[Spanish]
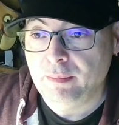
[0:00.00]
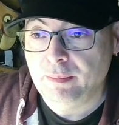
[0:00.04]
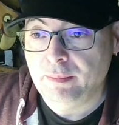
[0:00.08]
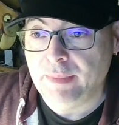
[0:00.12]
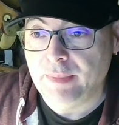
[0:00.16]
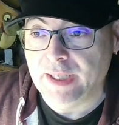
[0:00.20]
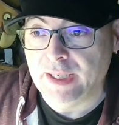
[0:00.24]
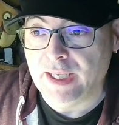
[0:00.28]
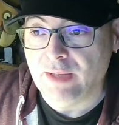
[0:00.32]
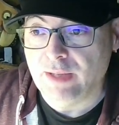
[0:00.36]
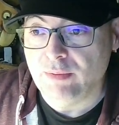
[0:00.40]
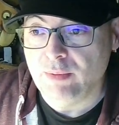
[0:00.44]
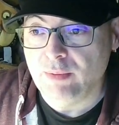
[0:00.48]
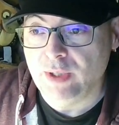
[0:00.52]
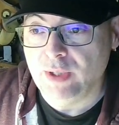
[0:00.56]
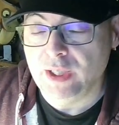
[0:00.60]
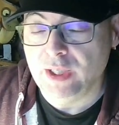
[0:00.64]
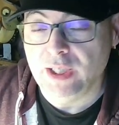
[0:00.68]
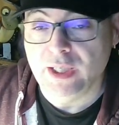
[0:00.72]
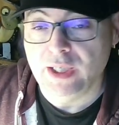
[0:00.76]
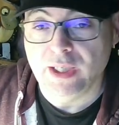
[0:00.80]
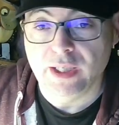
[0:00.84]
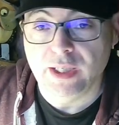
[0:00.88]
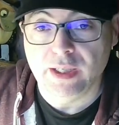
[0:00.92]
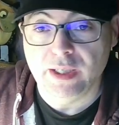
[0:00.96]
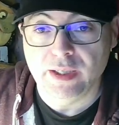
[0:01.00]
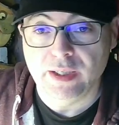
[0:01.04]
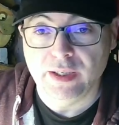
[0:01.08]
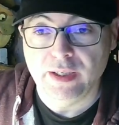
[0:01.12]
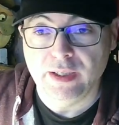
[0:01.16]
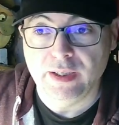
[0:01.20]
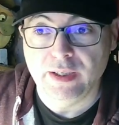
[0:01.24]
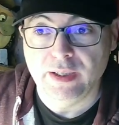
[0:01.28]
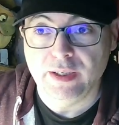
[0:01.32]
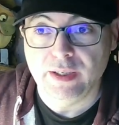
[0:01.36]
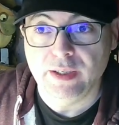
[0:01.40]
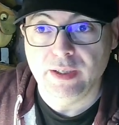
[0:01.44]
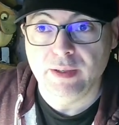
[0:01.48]
para hacer eh,
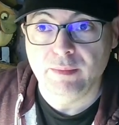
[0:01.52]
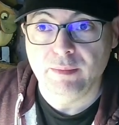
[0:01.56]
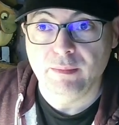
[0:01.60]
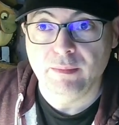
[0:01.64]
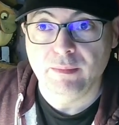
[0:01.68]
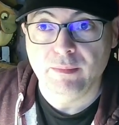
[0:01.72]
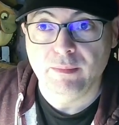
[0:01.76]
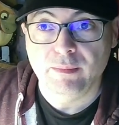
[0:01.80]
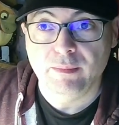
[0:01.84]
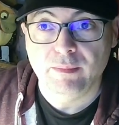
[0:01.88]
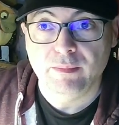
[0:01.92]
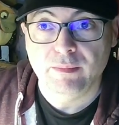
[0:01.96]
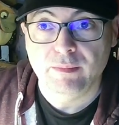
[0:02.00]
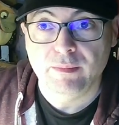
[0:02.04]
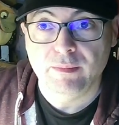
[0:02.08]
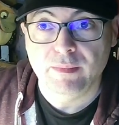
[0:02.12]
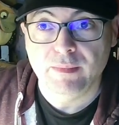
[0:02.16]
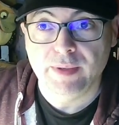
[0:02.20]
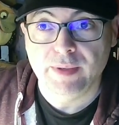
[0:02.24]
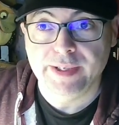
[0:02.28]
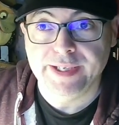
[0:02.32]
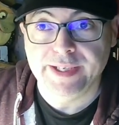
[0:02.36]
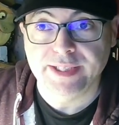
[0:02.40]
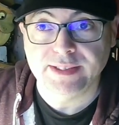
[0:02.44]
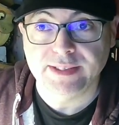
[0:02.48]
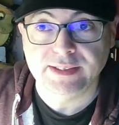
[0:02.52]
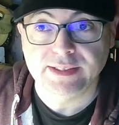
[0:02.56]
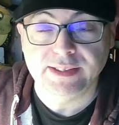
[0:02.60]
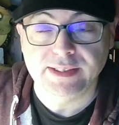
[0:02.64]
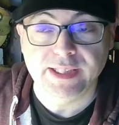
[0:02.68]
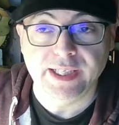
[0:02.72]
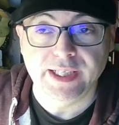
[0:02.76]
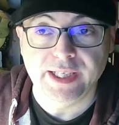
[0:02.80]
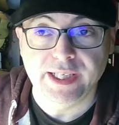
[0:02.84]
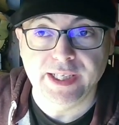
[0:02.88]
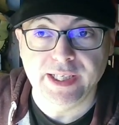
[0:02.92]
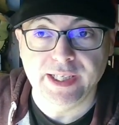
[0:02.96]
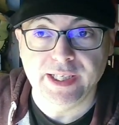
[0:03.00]

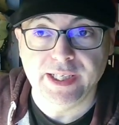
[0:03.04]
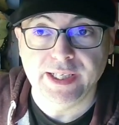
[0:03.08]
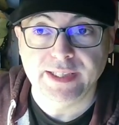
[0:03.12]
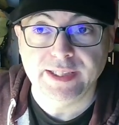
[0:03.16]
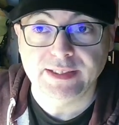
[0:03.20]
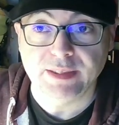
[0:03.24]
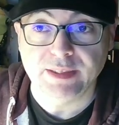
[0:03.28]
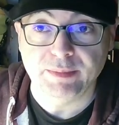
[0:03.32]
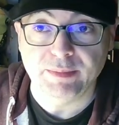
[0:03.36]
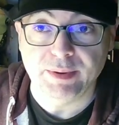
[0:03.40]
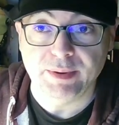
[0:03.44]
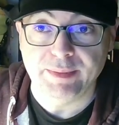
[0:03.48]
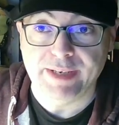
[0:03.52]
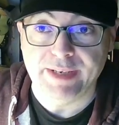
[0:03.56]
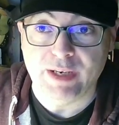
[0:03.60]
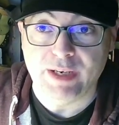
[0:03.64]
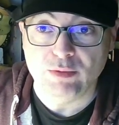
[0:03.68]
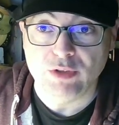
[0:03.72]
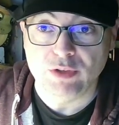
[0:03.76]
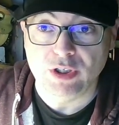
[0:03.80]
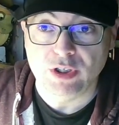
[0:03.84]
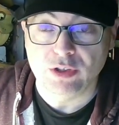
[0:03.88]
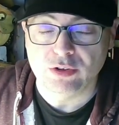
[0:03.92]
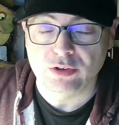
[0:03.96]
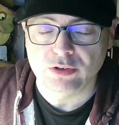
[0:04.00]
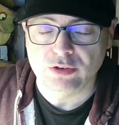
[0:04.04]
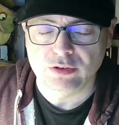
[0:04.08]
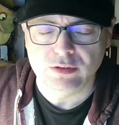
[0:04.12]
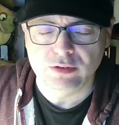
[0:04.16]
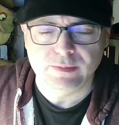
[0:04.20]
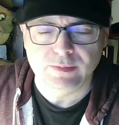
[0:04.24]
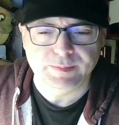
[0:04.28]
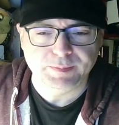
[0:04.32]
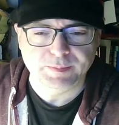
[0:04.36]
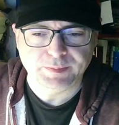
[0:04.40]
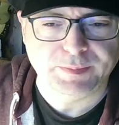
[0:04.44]
este ese primer aullidos, ¿no?